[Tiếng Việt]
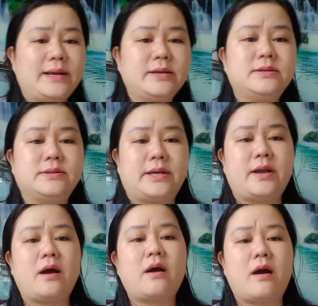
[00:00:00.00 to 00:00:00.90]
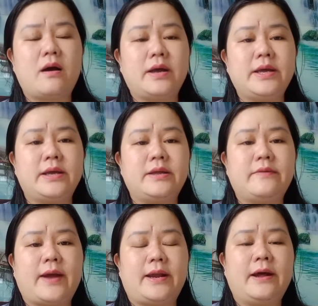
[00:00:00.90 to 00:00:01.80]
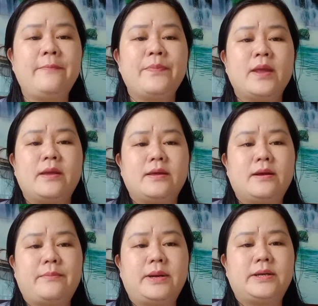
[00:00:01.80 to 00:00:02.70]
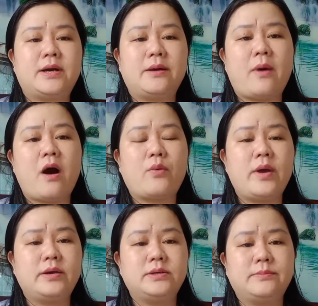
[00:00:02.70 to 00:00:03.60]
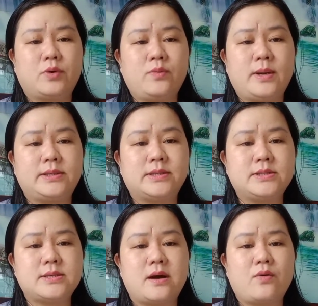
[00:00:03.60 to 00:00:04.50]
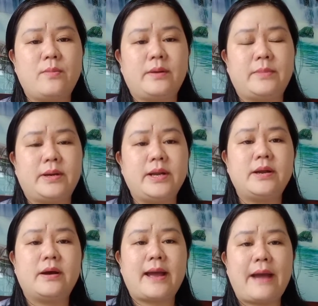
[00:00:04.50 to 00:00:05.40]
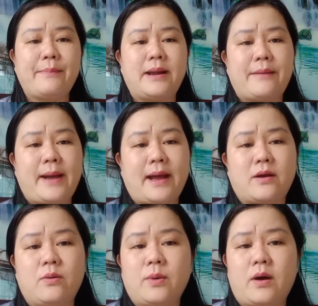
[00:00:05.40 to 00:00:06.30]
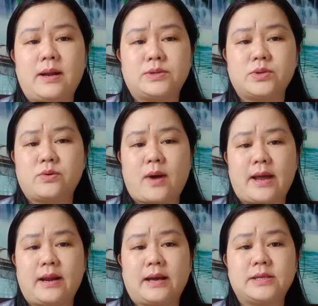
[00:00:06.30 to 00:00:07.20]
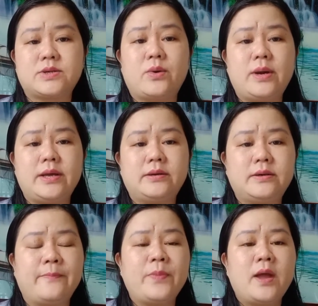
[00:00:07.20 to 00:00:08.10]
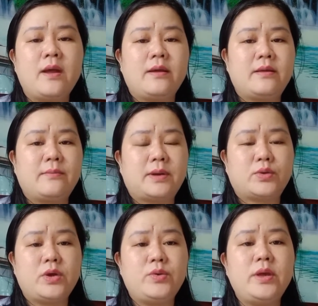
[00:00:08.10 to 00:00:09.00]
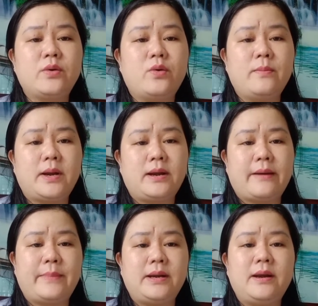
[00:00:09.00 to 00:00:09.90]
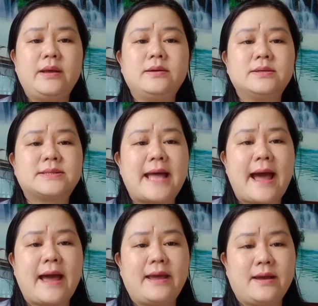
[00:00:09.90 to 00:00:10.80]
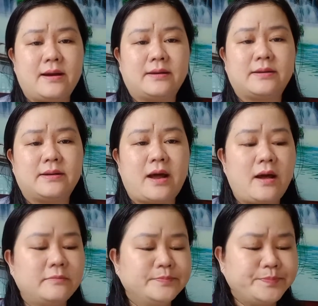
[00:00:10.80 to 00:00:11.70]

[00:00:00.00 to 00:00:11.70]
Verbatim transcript: ly hương thì nó có ý nghĩa như vậy đó như là mình rời bỏ quê hương của mình xứ sở của mình mình đi nơi khác mình làm ăn cũng gọi là xuất ngoại là cái số ly hương nhưng mà tùy duyên của mình là mình ly hương xa hay gần đó